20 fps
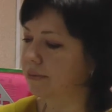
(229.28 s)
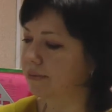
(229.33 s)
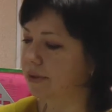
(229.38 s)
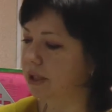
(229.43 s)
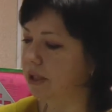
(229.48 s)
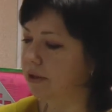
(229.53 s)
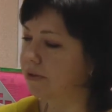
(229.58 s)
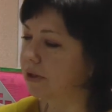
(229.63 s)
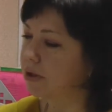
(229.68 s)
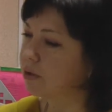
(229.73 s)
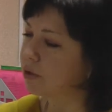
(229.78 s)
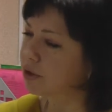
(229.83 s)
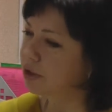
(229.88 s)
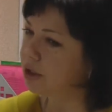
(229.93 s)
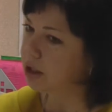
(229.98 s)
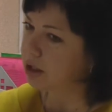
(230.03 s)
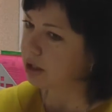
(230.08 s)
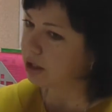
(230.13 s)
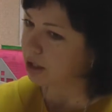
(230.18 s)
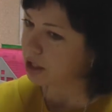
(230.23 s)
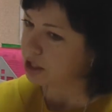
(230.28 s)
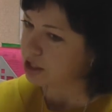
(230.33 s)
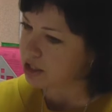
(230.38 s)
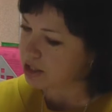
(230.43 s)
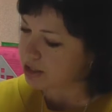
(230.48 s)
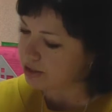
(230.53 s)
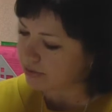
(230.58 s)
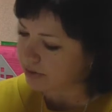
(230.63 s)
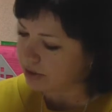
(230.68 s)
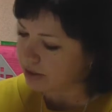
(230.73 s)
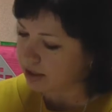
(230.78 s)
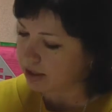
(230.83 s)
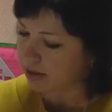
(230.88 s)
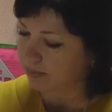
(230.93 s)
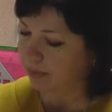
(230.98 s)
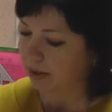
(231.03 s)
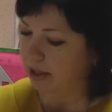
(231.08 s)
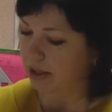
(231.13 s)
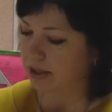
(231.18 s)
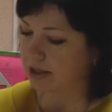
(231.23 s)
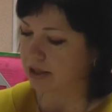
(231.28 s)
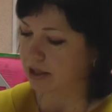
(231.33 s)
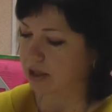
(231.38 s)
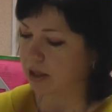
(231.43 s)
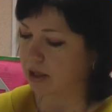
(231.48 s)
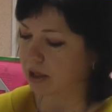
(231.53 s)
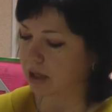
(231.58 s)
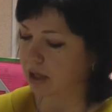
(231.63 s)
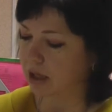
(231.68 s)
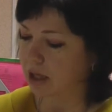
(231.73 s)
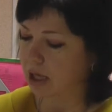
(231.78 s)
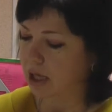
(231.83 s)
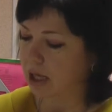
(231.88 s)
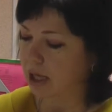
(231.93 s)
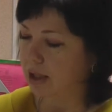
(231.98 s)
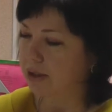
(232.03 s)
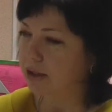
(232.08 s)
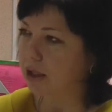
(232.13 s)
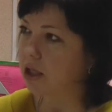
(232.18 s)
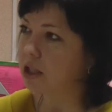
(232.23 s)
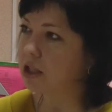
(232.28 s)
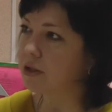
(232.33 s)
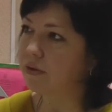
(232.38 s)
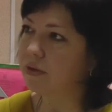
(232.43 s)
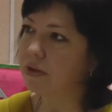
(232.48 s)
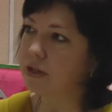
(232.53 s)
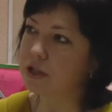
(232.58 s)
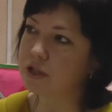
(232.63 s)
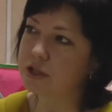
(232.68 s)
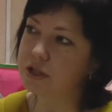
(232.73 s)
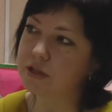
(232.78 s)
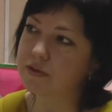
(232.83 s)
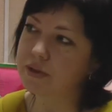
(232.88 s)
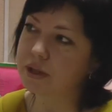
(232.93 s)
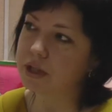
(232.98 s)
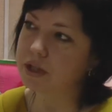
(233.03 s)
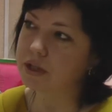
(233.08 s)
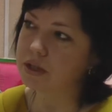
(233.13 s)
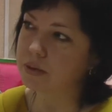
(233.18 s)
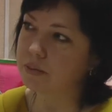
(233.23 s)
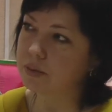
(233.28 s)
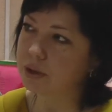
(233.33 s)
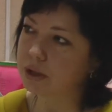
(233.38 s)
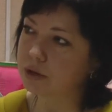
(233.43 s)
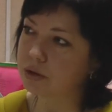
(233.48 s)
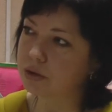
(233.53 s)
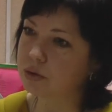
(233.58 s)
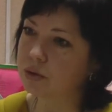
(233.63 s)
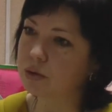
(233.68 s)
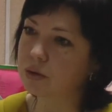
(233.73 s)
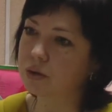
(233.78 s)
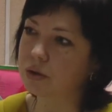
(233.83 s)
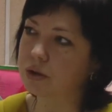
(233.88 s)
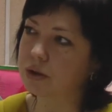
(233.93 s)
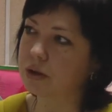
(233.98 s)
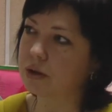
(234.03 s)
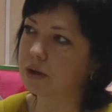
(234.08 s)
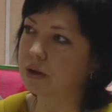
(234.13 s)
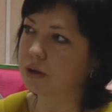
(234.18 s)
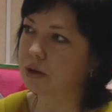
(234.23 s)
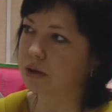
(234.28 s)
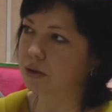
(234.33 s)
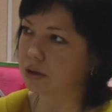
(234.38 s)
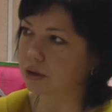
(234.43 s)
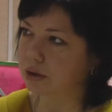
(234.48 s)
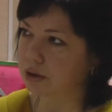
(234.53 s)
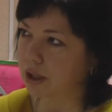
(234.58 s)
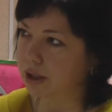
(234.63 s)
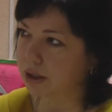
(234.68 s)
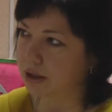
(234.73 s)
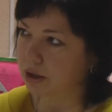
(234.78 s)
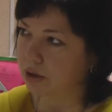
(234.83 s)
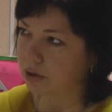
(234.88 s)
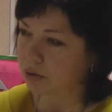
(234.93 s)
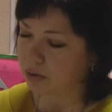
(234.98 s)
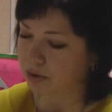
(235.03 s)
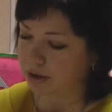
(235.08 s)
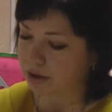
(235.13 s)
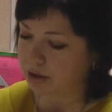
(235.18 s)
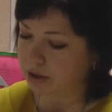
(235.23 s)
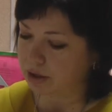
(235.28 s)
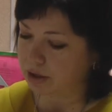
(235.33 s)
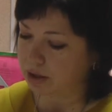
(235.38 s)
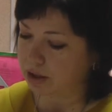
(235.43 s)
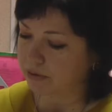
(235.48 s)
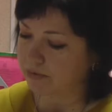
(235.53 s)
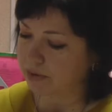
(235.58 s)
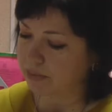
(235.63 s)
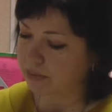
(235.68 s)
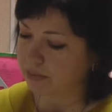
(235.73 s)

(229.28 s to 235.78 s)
на новогодние и рождественские праздники. Также в 2019 году э, долгих Ольги Николаевне